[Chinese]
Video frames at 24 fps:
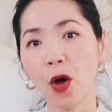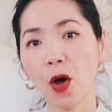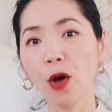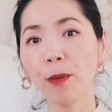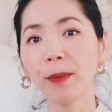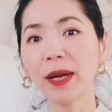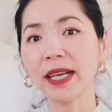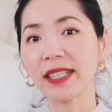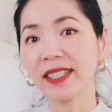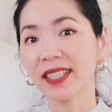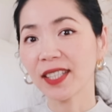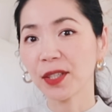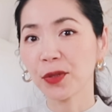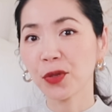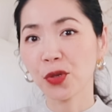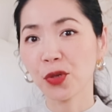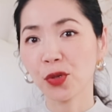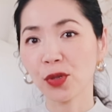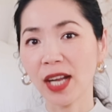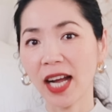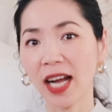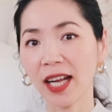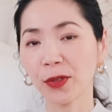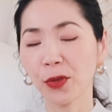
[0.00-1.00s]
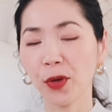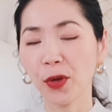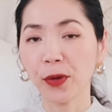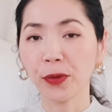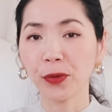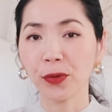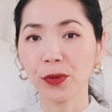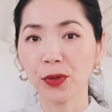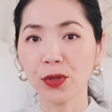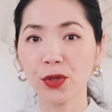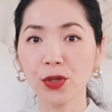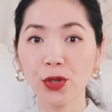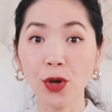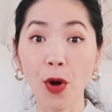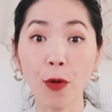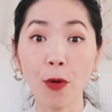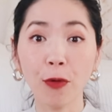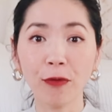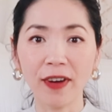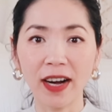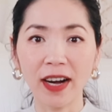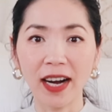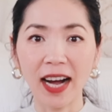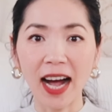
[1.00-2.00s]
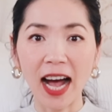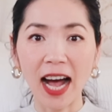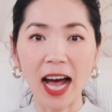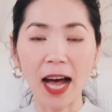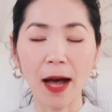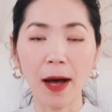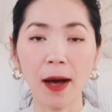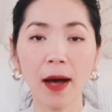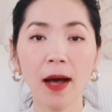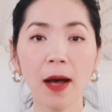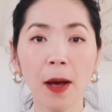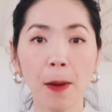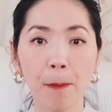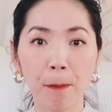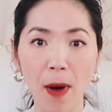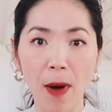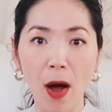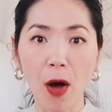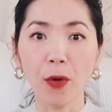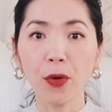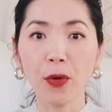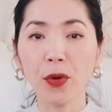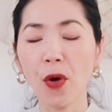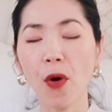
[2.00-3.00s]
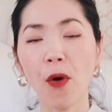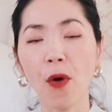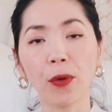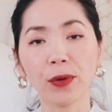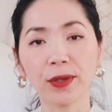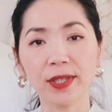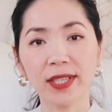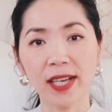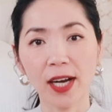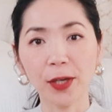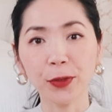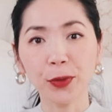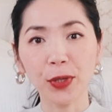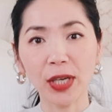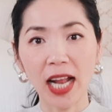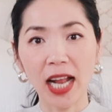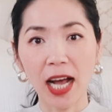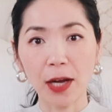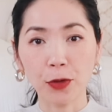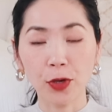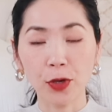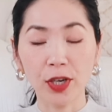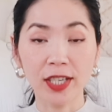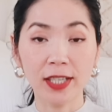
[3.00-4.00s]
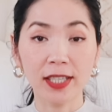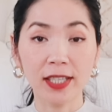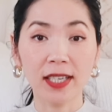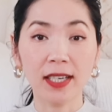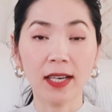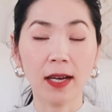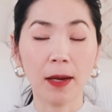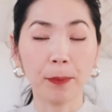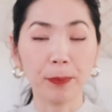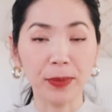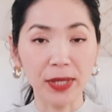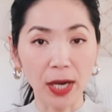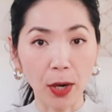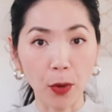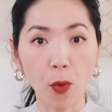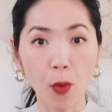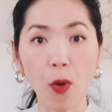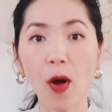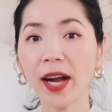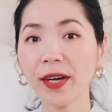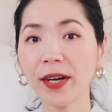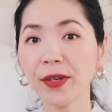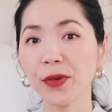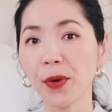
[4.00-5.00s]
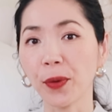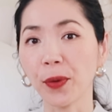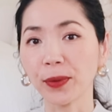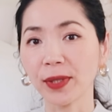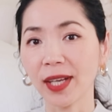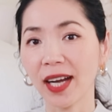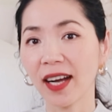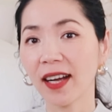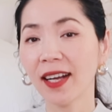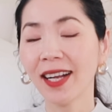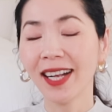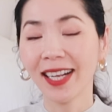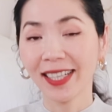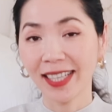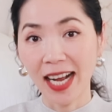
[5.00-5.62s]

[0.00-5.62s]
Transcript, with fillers: 欧美地区呢，对于皱纹啊、毛孔相对来说是比较宽容的，